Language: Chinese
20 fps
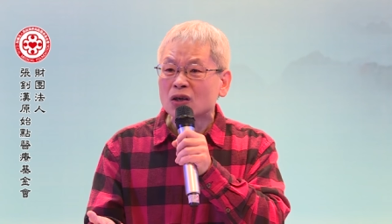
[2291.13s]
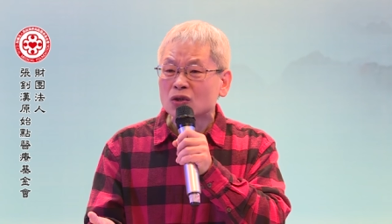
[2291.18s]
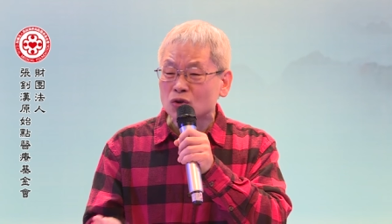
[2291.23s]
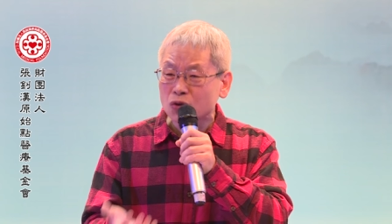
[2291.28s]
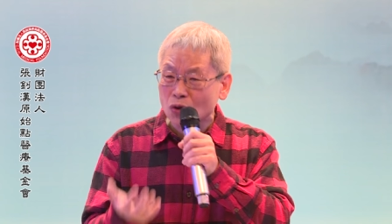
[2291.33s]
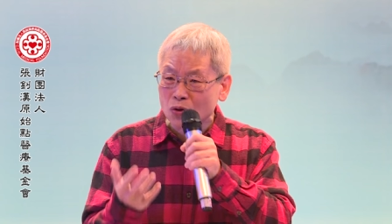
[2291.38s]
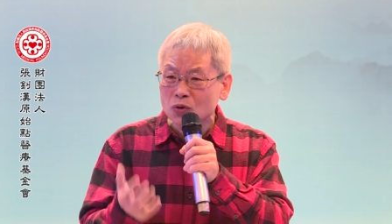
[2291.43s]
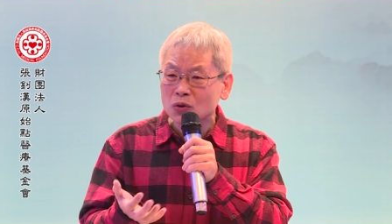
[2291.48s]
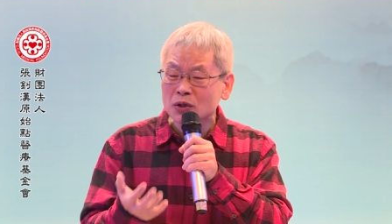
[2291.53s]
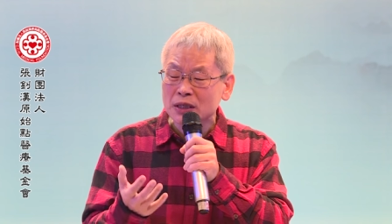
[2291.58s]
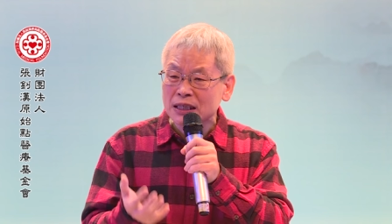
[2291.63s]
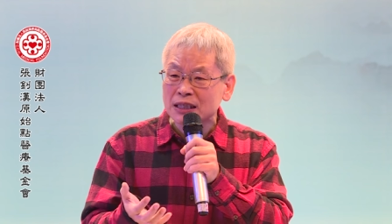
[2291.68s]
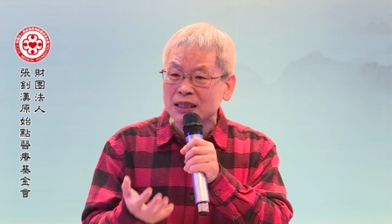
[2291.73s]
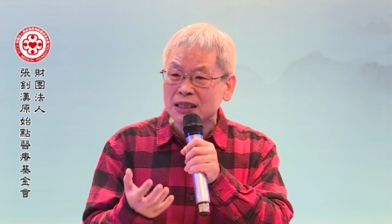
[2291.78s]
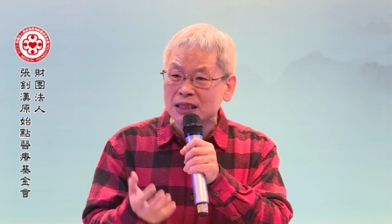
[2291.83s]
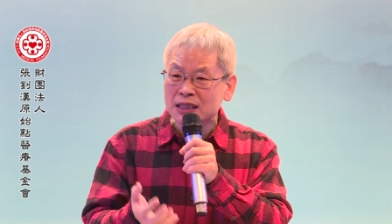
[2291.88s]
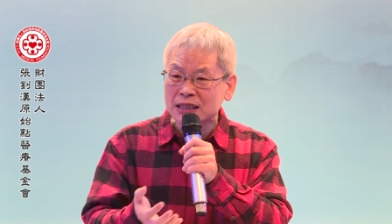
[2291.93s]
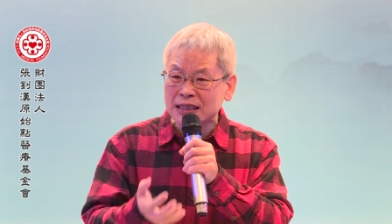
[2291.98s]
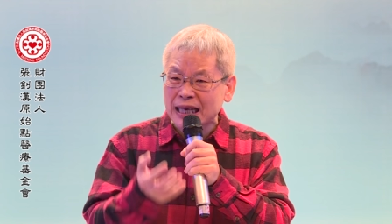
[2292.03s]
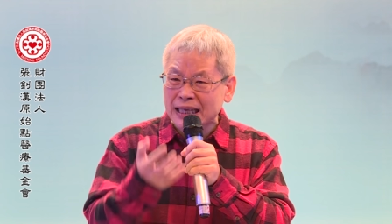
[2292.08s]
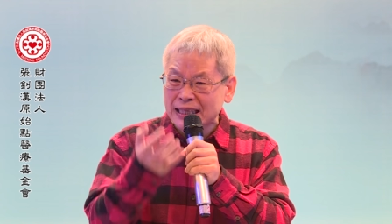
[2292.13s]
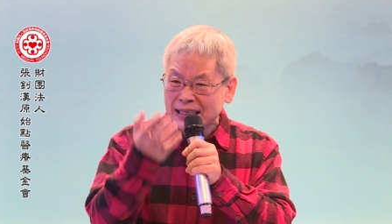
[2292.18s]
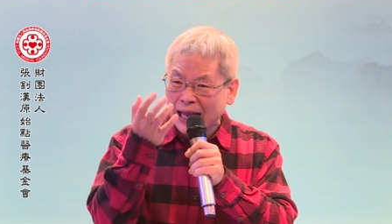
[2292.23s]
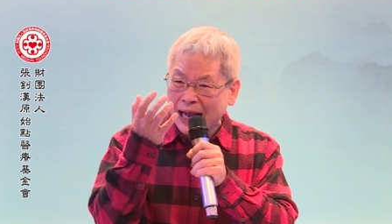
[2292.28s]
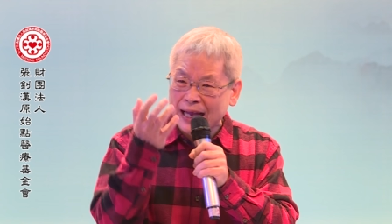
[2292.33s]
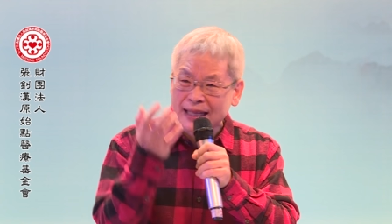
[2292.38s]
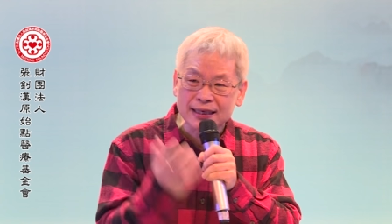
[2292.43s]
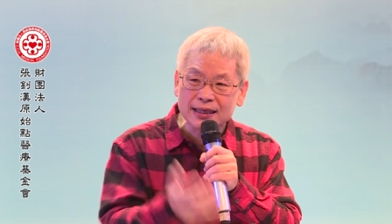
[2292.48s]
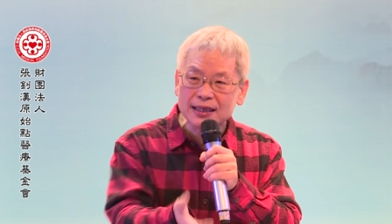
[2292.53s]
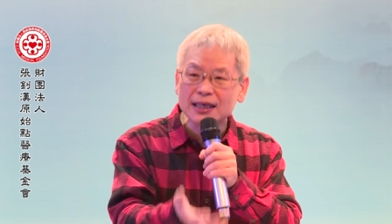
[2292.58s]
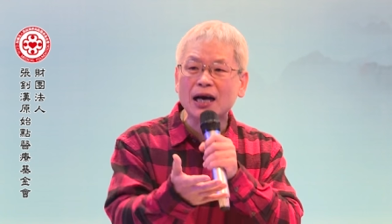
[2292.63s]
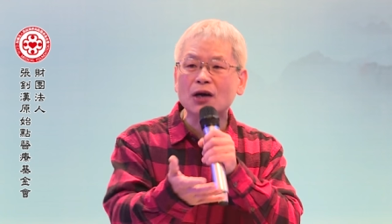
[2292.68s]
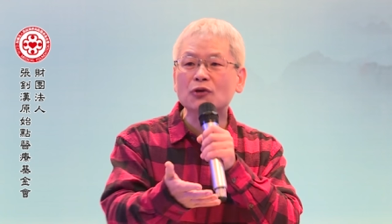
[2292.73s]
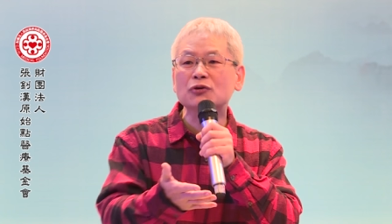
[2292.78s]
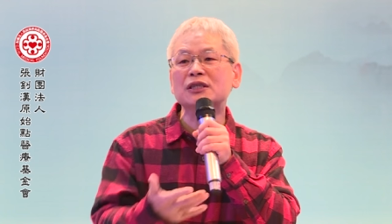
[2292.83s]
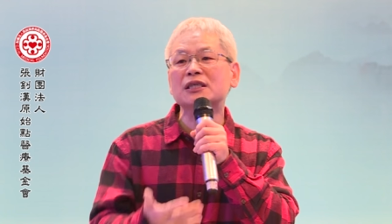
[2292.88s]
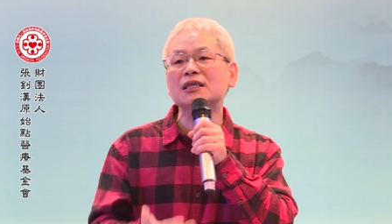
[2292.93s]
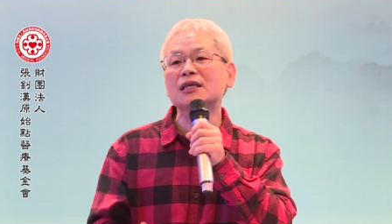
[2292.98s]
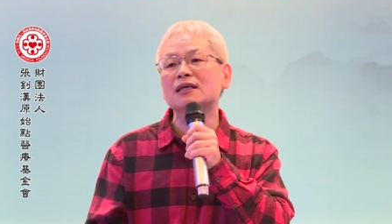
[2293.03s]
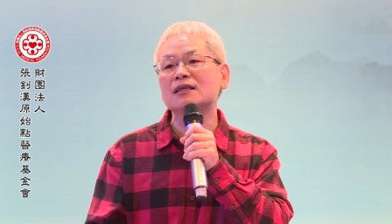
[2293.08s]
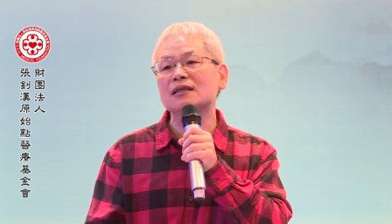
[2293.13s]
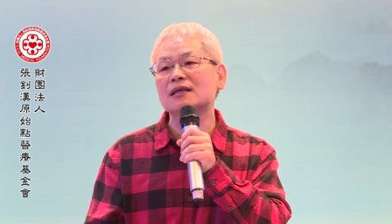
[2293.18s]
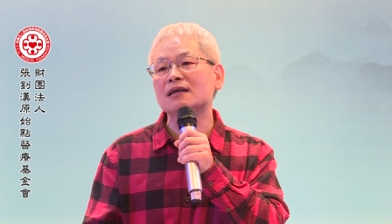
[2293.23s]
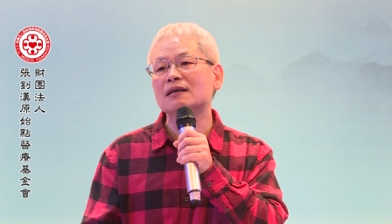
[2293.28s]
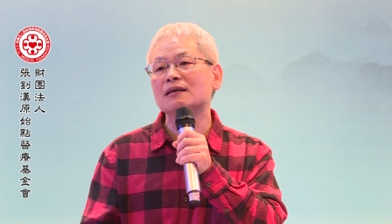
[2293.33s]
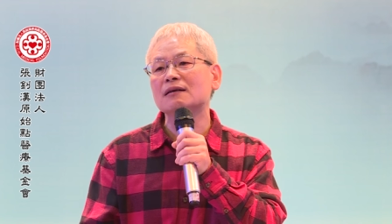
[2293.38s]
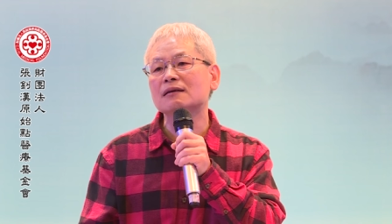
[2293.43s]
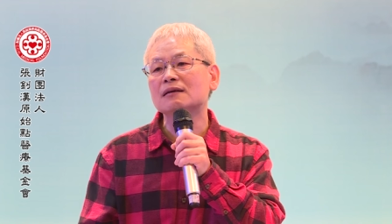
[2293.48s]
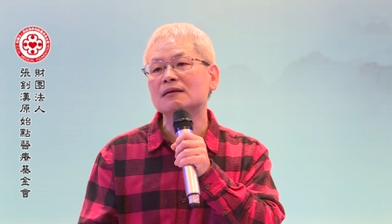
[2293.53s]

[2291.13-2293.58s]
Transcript: 中医是在谈药性的，